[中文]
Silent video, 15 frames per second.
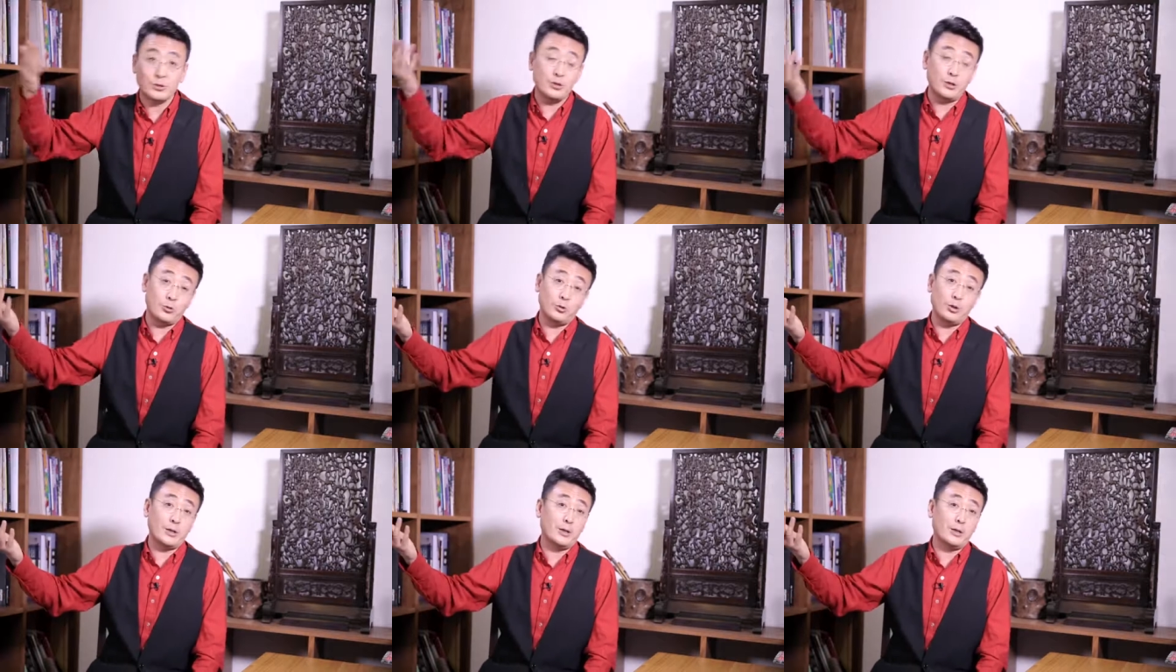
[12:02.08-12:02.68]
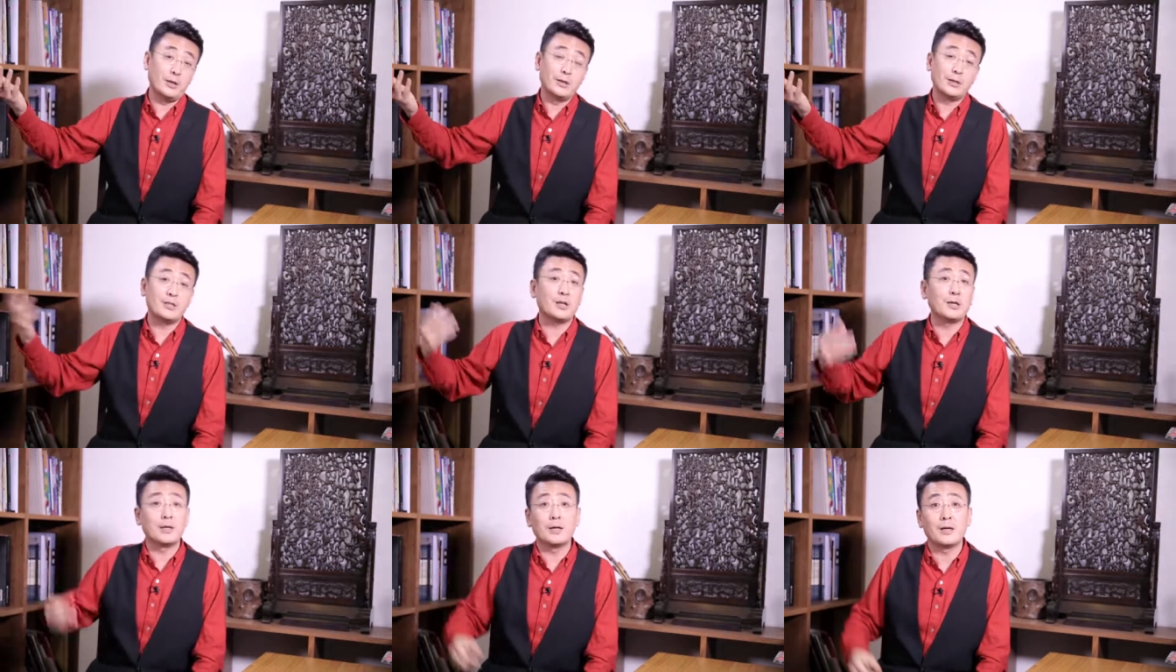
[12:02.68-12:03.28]
治正确的
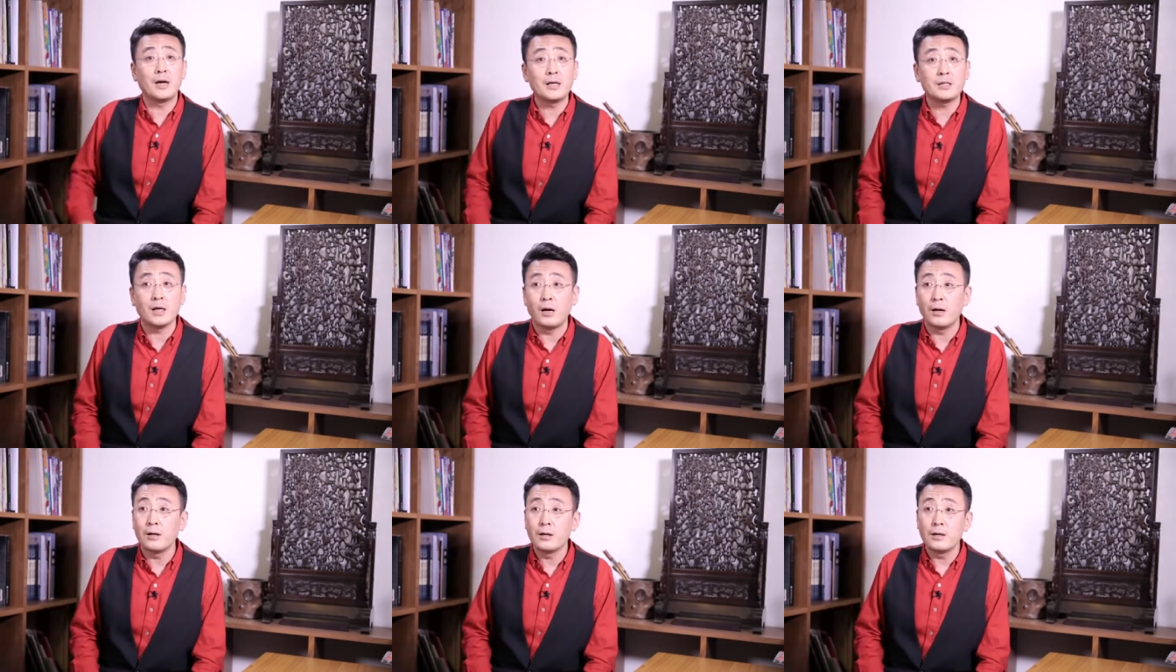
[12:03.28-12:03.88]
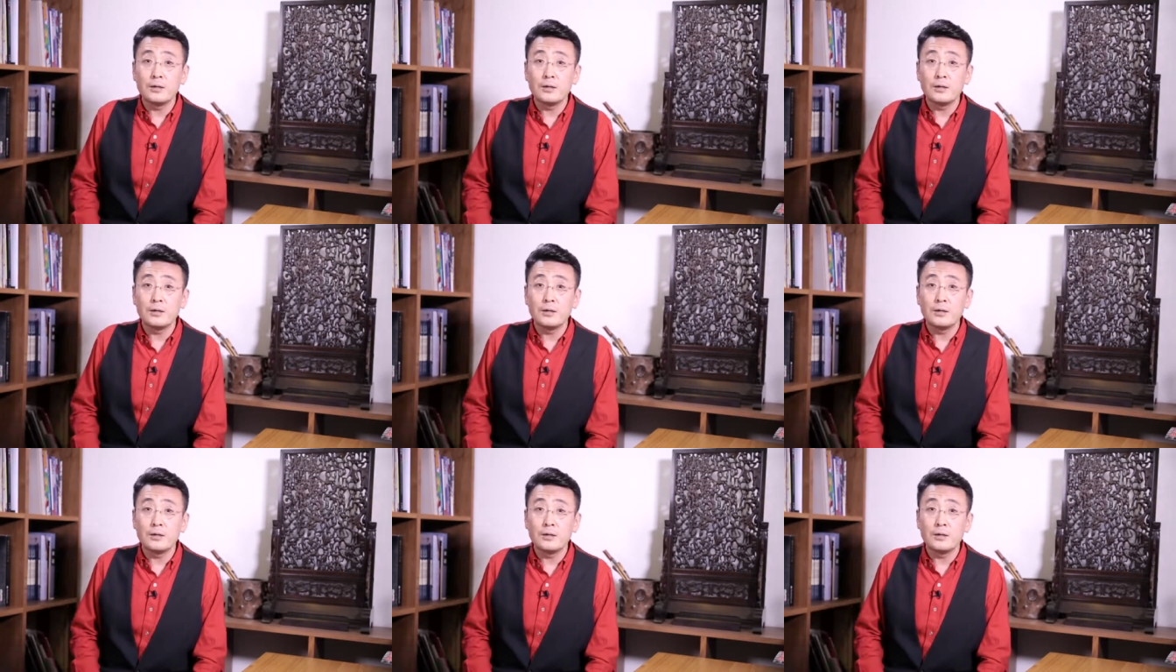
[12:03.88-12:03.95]
这个来讲，